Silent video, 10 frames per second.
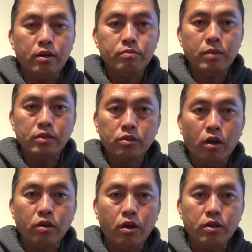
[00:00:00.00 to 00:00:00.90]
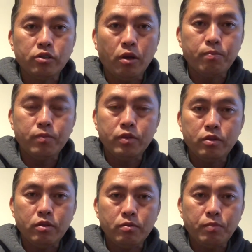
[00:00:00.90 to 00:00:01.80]
nó đó mà cho nó yêu
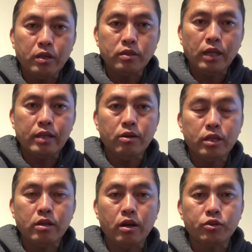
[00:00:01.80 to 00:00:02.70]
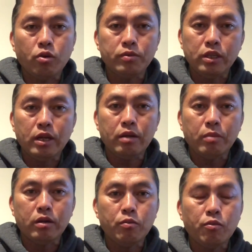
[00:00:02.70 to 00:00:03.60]
cho bây giờ sai nhau bây giờ là
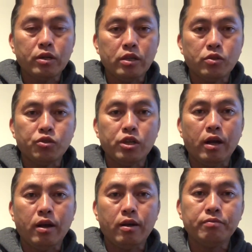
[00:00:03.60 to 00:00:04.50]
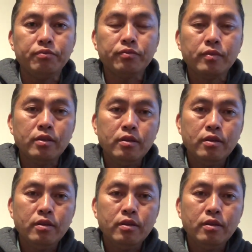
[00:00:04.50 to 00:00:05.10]
chuột chín đánh mà nó một cái sushi ai